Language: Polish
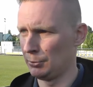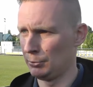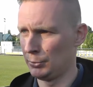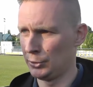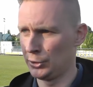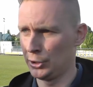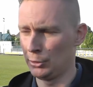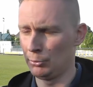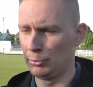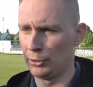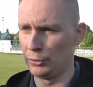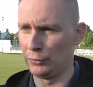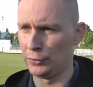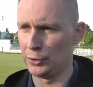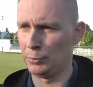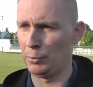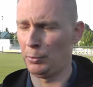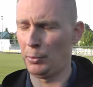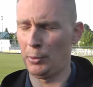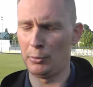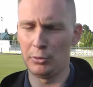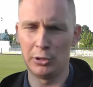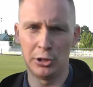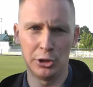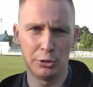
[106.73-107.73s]
My tych błędów się
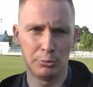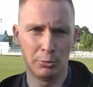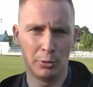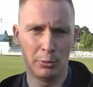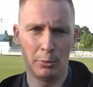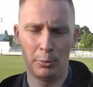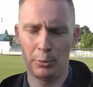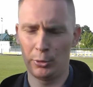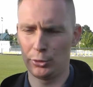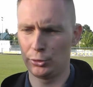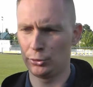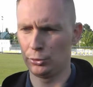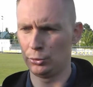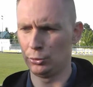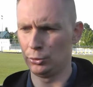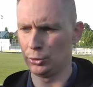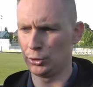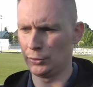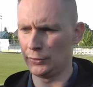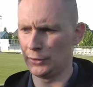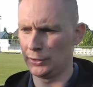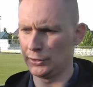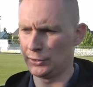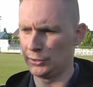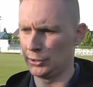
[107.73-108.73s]
popełniliśmy po prostu dużo
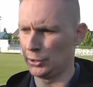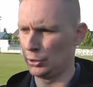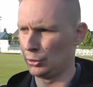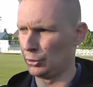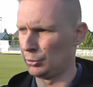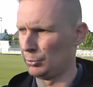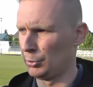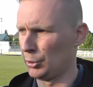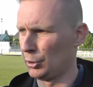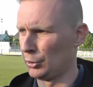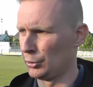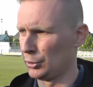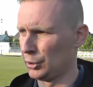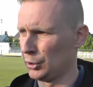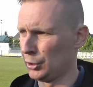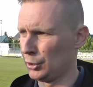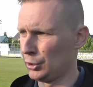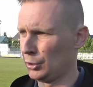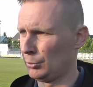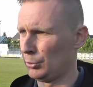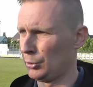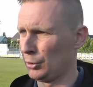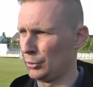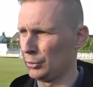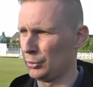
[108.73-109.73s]
więcej od broni i
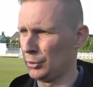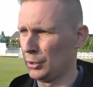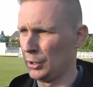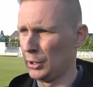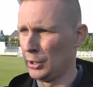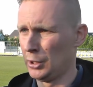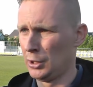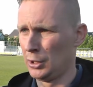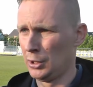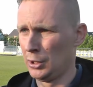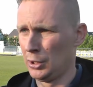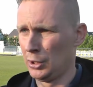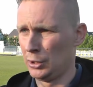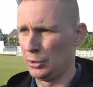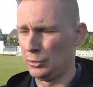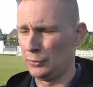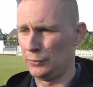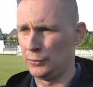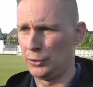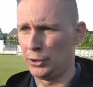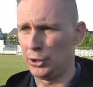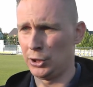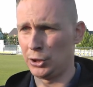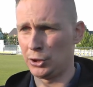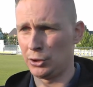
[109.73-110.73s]
to broń w
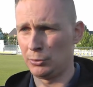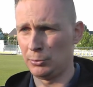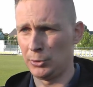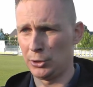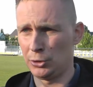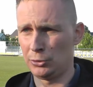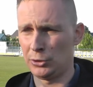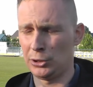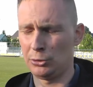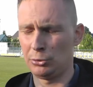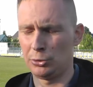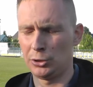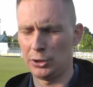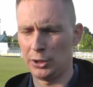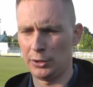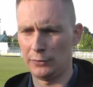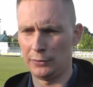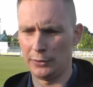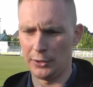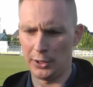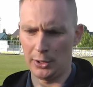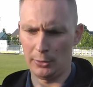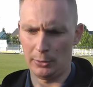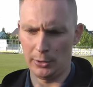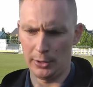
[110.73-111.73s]
dzisiejszym meczu zasłużenie
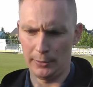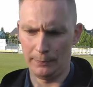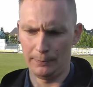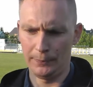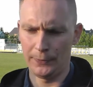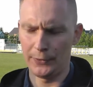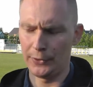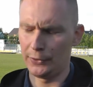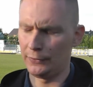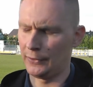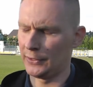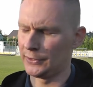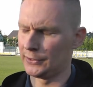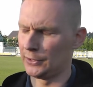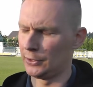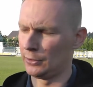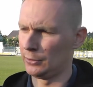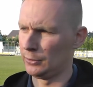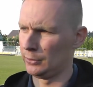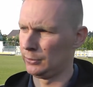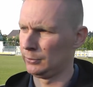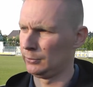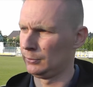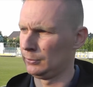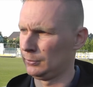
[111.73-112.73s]
wygrała 2-0.
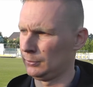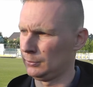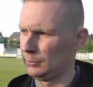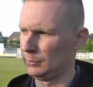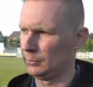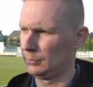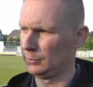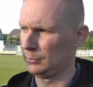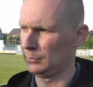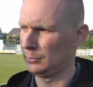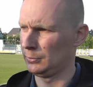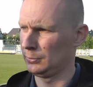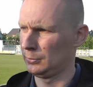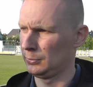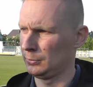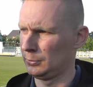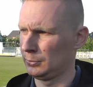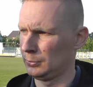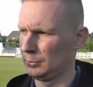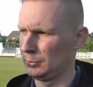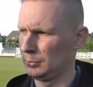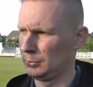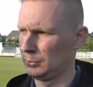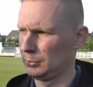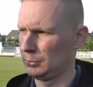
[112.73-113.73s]
Czego się
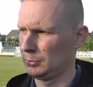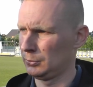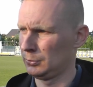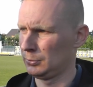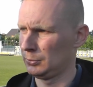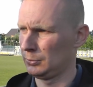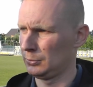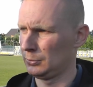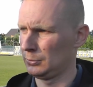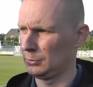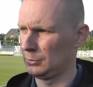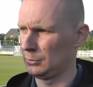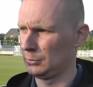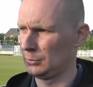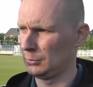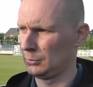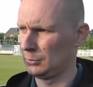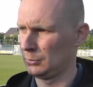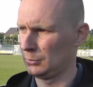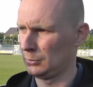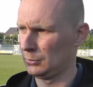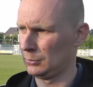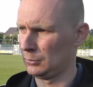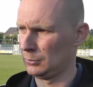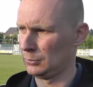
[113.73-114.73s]
spodziewacie w
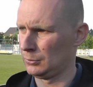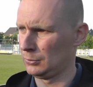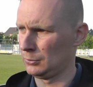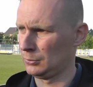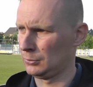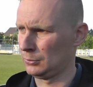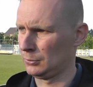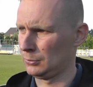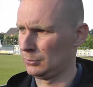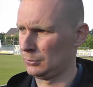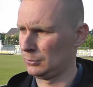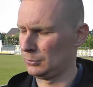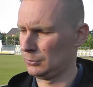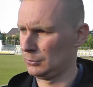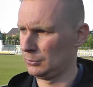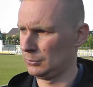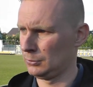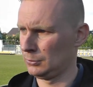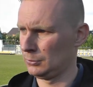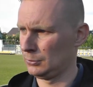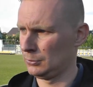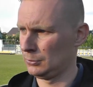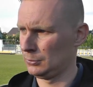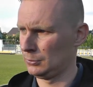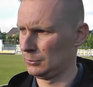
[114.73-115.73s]
środę
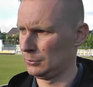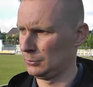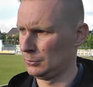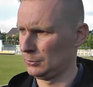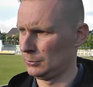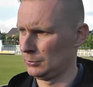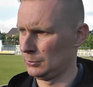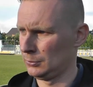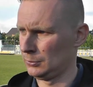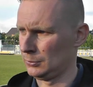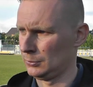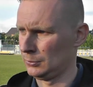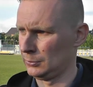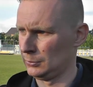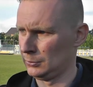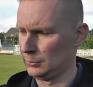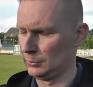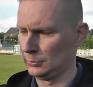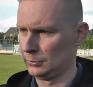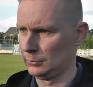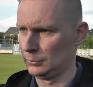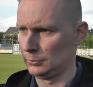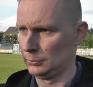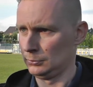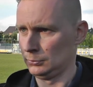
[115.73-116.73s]
w Radomiu?
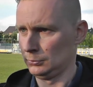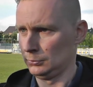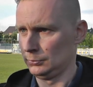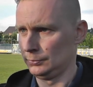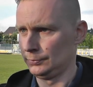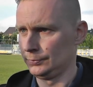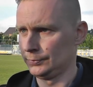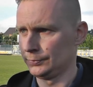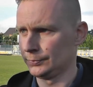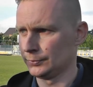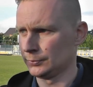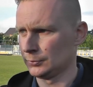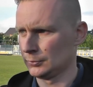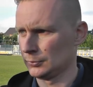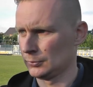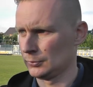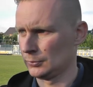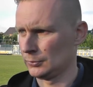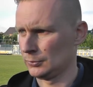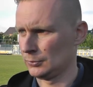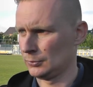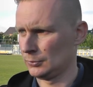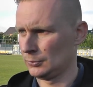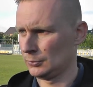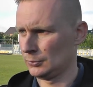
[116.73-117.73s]
Bo to ciężko się
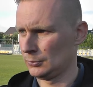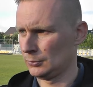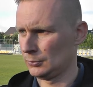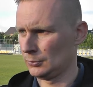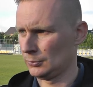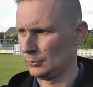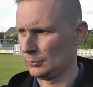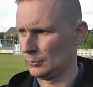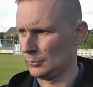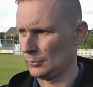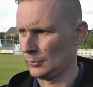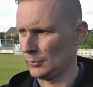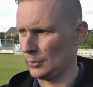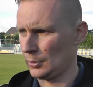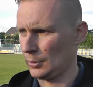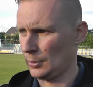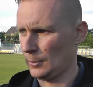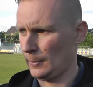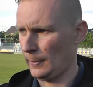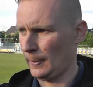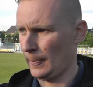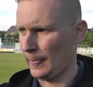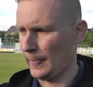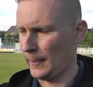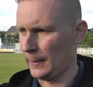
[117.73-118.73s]
tak podnieść, kiedy się
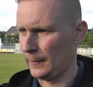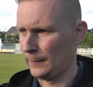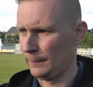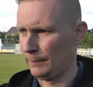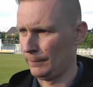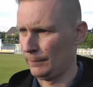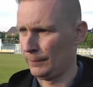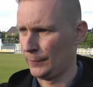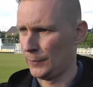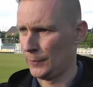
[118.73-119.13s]
przegrywało 7-0.